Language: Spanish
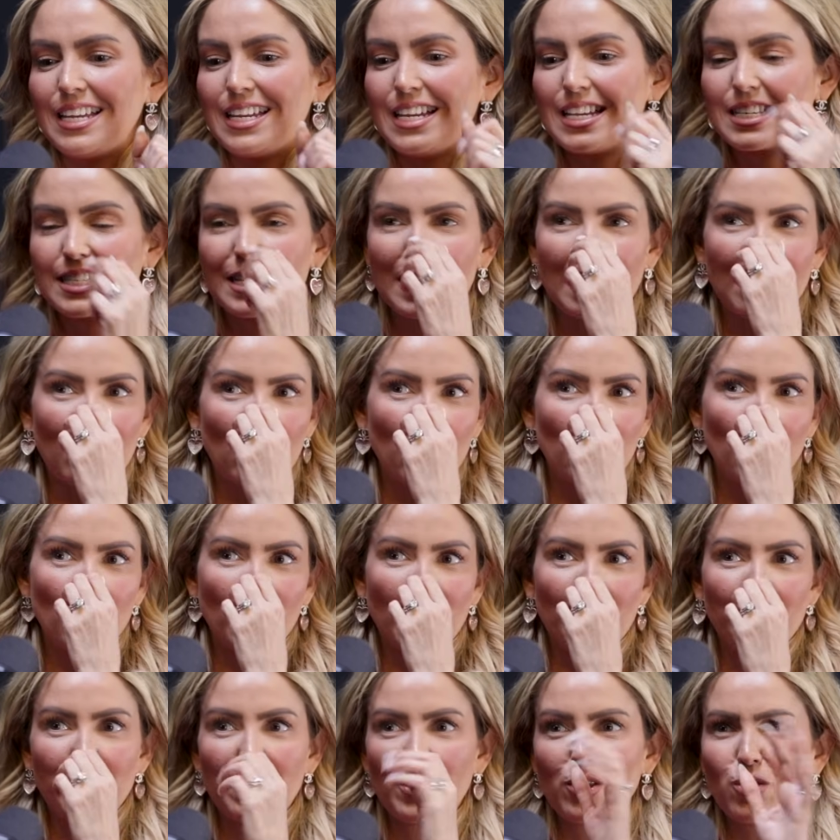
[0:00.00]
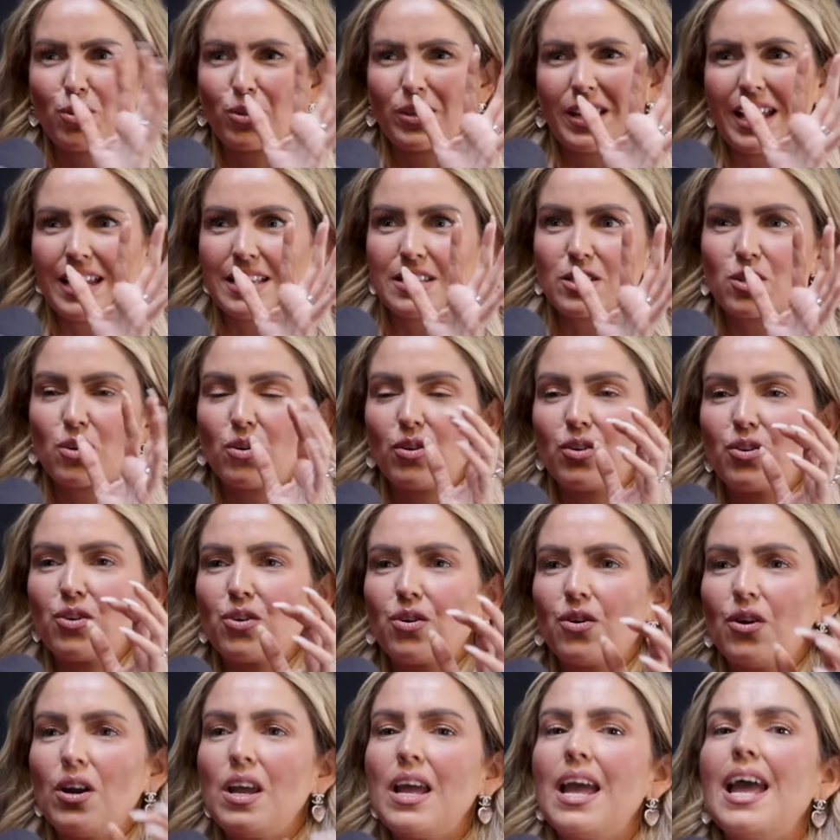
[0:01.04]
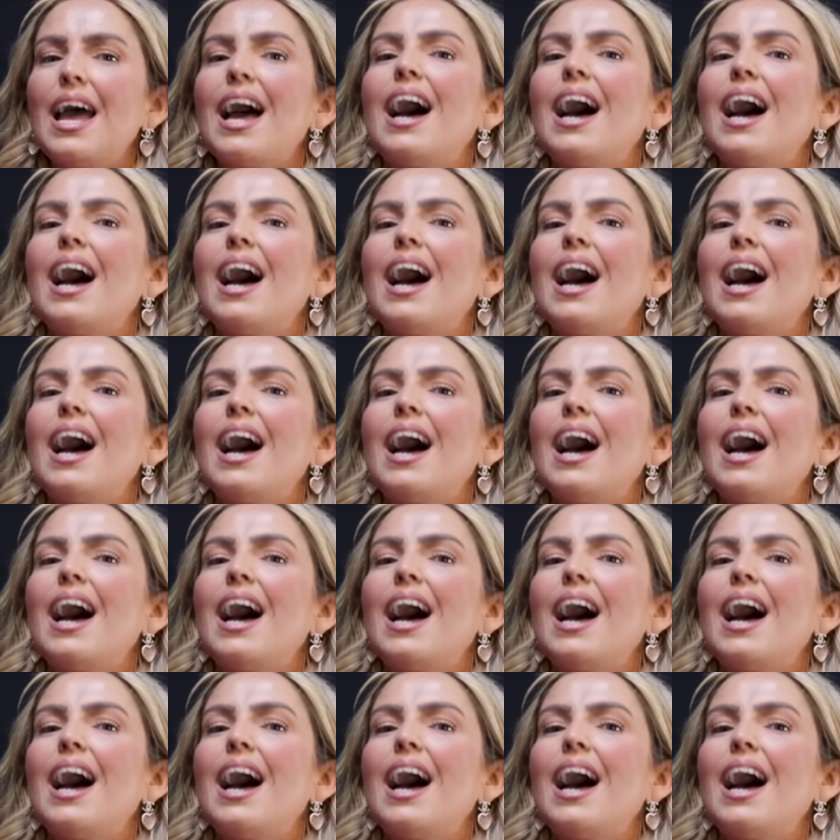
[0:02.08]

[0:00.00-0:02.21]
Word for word: y, está como que medio tenso, yo,